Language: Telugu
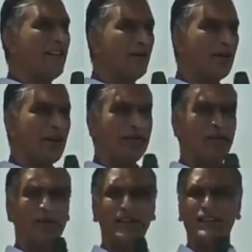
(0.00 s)
ఎక్కువ
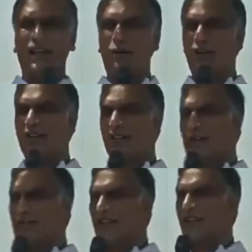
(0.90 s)
తక్కువ మంది దవాఖాన్లకు
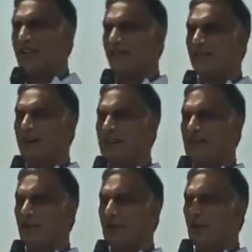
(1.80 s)
వస్తే
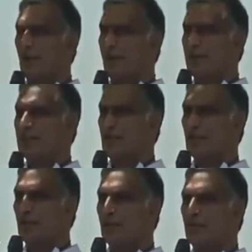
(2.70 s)
వయసు లోపల
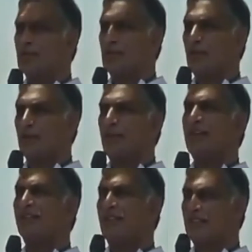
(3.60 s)
తీసుకుంటుండ్రు ముసలోళ్ళను
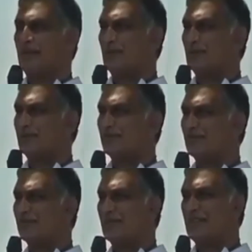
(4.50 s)
బయట వారేస్తుండ్రు
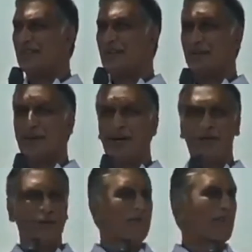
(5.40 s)

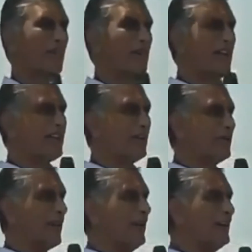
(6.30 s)
పాపం ముసలోళ్ళంతా
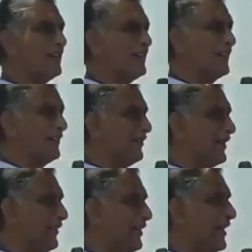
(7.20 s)
కూడా
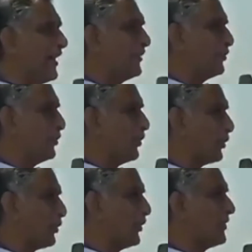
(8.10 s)
విలవిలలాడుతూ
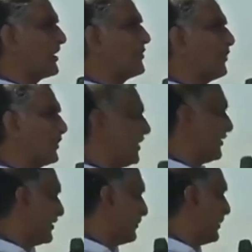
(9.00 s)
కొట్టుకొని
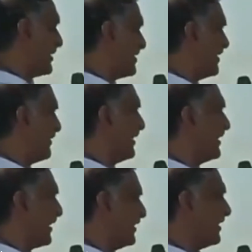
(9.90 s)
చచ్చిపోతున్నటువంటి పరిస్థితి వాళ్ళు
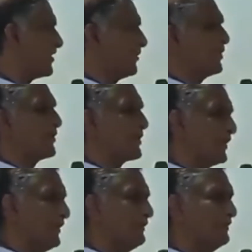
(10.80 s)
ఇటలీ దేశంలో
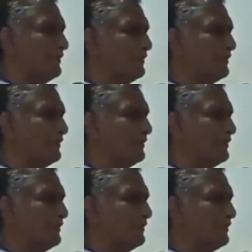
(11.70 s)
చూస్తున్నాం